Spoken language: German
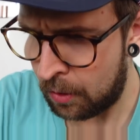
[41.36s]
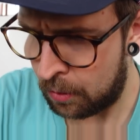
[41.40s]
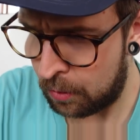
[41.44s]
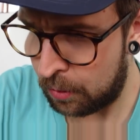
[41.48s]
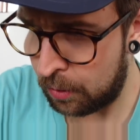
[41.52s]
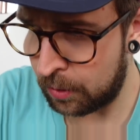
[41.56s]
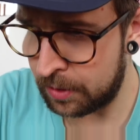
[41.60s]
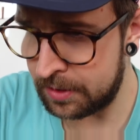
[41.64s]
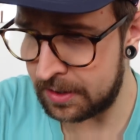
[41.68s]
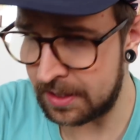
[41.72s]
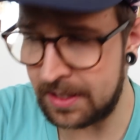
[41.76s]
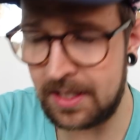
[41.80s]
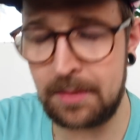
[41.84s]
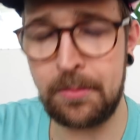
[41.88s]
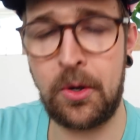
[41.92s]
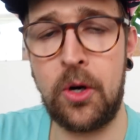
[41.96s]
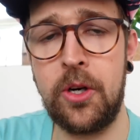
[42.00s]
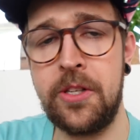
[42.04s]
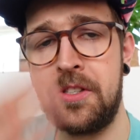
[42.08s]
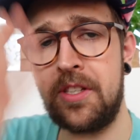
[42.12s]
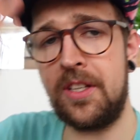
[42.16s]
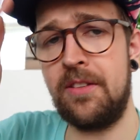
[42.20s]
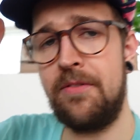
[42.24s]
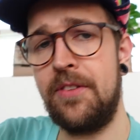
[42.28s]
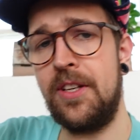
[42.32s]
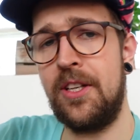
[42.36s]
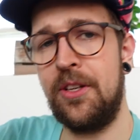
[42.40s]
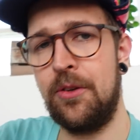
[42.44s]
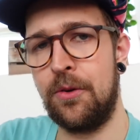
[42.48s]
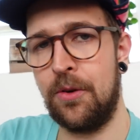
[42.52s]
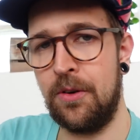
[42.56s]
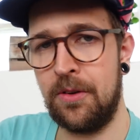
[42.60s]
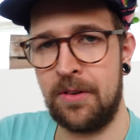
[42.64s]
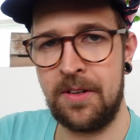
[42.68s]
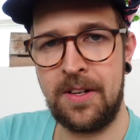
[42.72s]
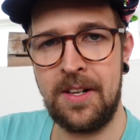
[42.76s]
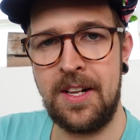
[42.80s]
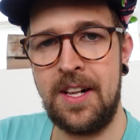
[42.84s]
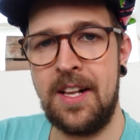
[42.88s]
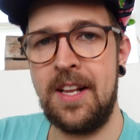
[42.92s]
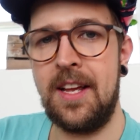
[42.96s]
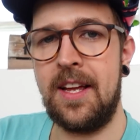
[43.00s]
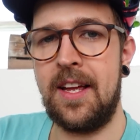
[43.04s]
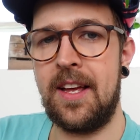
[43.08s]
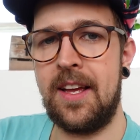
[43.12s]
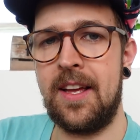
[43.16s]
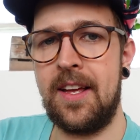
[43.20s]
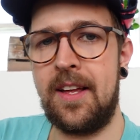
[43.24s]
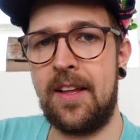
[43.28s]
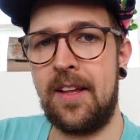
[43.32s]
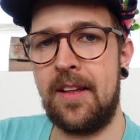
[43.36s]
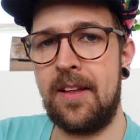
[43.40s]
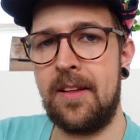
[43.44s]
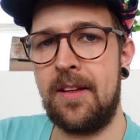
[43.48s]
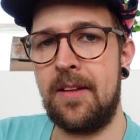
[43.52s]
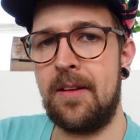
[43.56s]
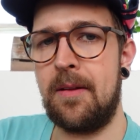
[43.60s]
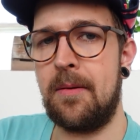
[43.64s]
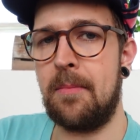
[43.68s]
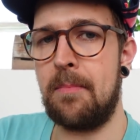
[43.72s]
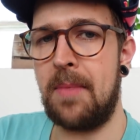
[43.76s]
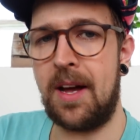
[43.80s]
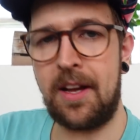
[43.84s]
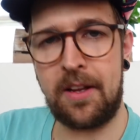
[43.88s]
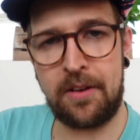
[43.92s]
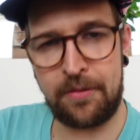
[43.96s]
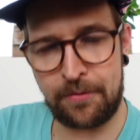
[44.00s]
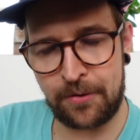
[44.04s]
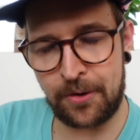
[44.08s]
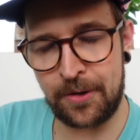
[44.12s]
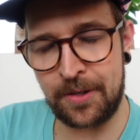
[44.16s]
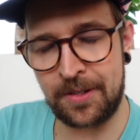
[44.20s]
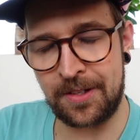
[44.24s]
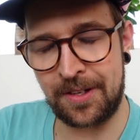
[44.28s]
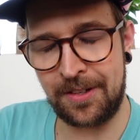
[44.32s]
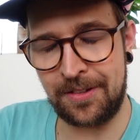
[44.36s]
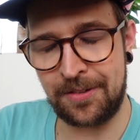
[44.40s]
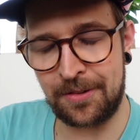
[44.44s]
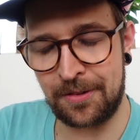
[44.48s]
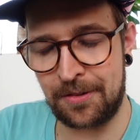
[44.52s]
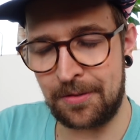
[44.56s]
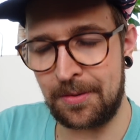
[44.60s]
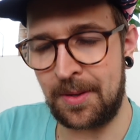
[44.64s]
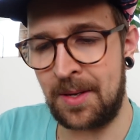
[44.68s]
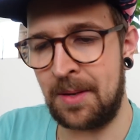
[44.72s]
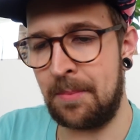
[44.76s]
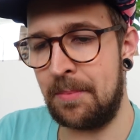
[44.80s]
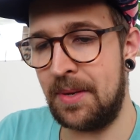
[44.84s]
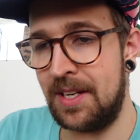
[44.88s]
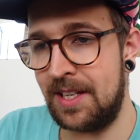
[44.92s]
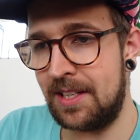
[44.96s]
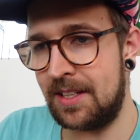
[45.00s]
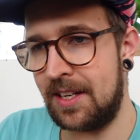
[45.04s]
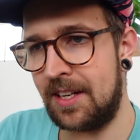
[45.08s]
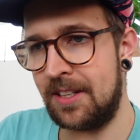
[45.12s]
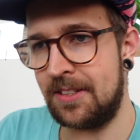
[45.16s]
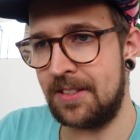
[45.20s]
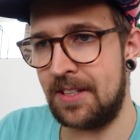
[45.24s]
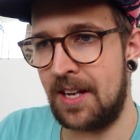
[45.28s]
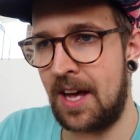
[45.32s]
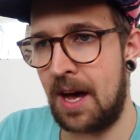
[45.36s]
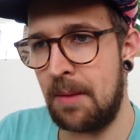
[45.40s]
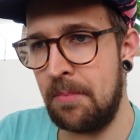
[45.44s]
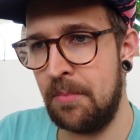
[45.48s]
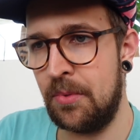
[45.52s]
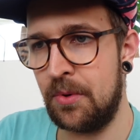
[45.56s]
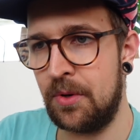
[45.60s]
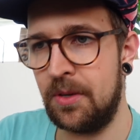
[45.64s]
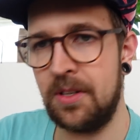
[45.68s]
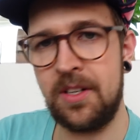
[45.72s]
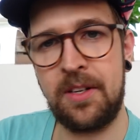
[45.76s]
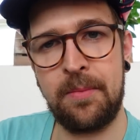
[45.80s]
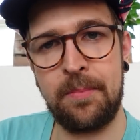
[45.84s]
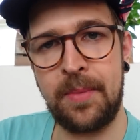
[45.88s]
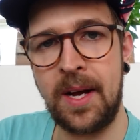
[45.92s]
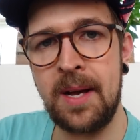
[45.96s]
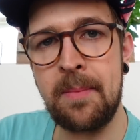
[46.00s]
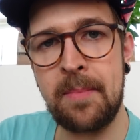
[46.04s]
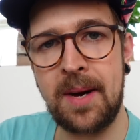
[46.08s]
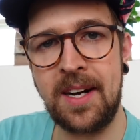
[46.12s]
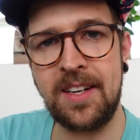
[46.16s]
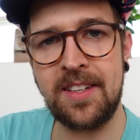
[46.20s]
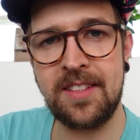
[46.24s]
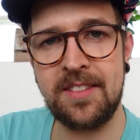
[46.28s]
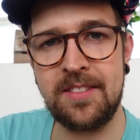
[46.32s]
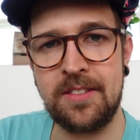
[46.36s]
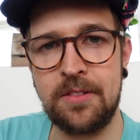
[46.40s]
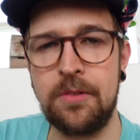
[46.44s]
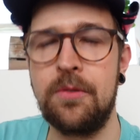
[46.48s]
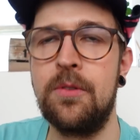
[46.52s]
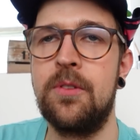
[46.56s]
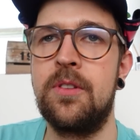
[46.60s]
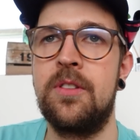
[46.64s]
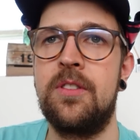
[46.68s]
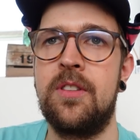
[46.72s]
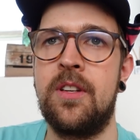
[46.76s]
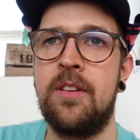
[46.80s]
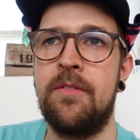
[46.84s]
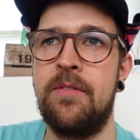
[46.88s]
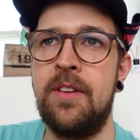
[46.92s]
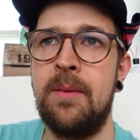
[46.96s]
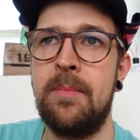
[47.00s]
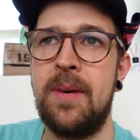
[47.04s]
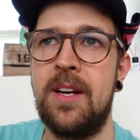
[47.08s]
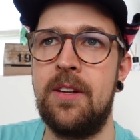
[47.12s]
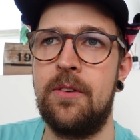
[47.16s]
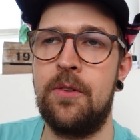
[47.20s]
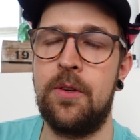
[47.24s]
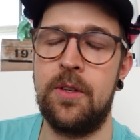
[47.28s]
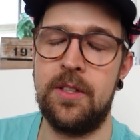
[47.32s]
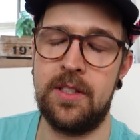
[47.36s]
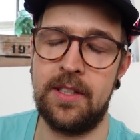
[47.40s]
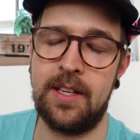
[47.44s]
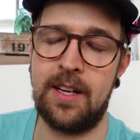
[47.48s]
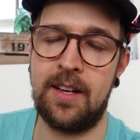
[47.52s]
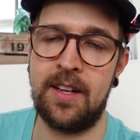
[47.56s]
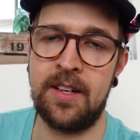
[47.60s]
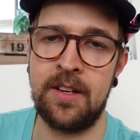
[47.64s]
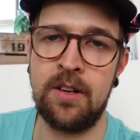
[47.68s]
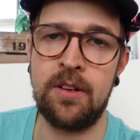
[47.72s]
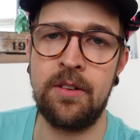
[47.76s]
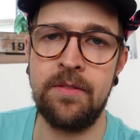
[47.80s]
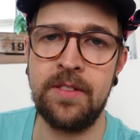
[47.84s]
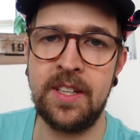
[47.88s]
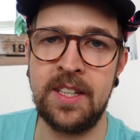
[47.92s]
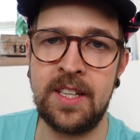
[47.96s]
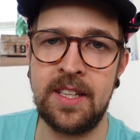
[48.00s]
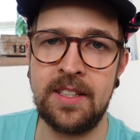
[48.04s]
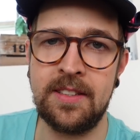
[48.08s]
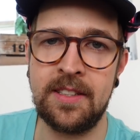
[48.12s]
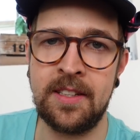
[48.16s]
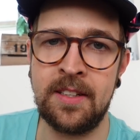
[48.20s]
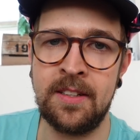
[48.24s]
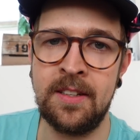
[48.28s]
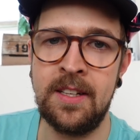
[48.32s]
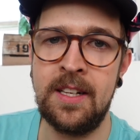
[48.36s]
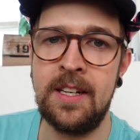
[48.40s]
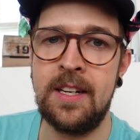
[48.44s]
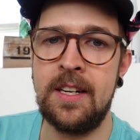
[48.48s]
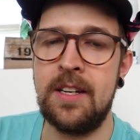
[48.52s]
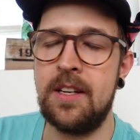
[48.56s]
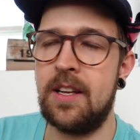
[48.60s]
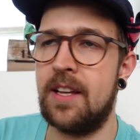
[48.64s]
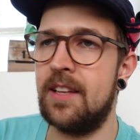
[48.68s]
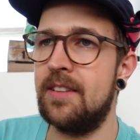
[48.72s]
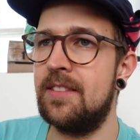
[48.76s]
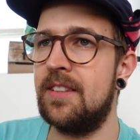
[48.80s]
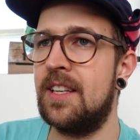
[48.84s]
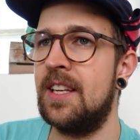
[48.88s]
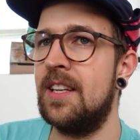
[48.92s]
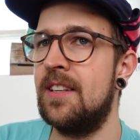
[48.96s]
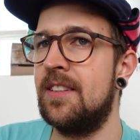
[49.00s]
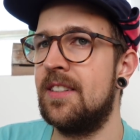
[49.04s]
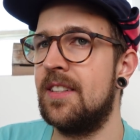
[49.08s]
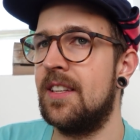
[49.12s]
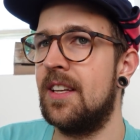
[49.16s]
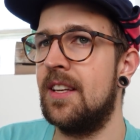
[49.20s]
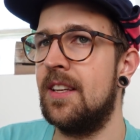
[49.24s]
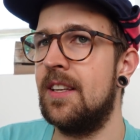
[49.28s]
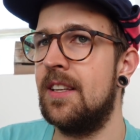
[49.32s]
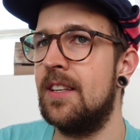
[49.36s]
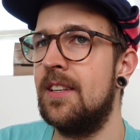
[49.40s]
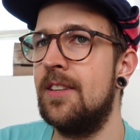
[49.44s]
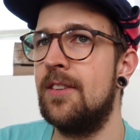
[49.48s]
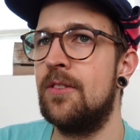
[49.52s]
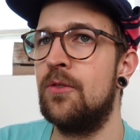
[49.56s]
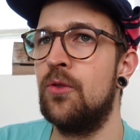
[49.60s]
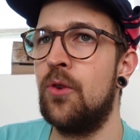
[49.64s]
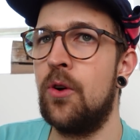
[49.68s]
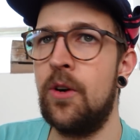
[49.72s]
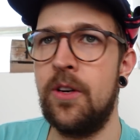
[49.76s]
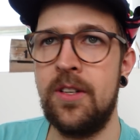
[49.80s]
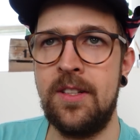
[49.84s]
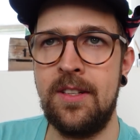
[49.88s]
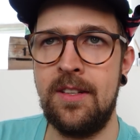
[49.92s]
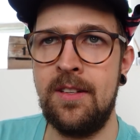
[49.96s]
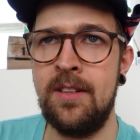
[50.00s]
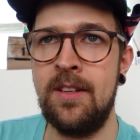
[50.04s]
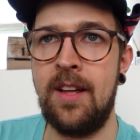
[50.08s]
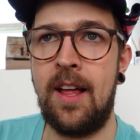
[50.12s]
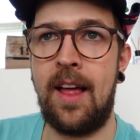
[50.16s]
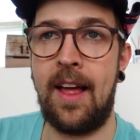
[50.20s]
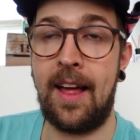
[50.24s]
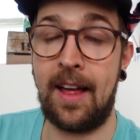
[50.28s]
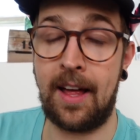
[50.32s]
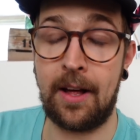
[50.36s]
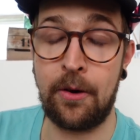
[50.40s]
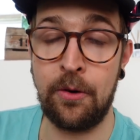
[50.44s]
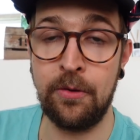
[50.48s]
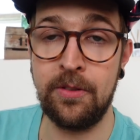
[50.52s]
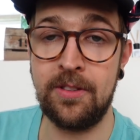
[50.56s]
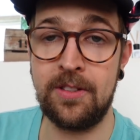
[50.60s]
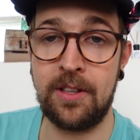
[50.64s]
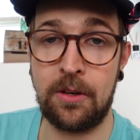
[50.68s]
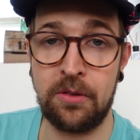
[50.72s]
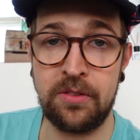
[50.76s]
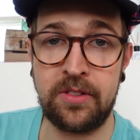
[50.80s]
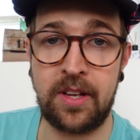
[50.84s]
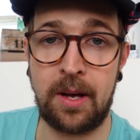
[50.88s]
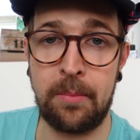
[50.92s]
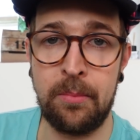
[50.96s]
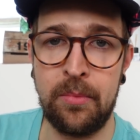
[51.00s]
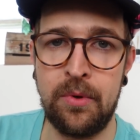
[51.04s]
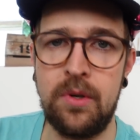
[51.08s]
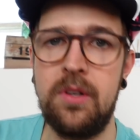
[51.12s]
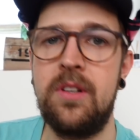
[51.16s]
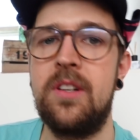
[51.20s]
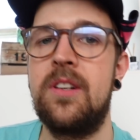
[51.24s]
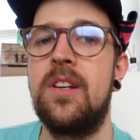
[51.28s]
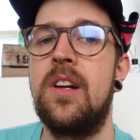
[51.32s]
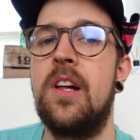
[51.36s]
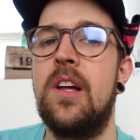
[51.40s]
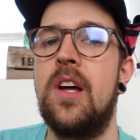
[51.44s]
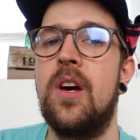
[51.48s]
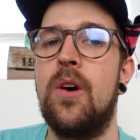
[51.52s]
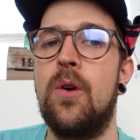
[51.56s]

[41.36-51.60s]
Und in dem heutigen Video äh, mache ich folgendes. Und zwar bin ich gerade in Hamburg bei Max und wir machen heute einen kleinen Overnighter. Es geht äh, in den Norden raus aus Hamburg.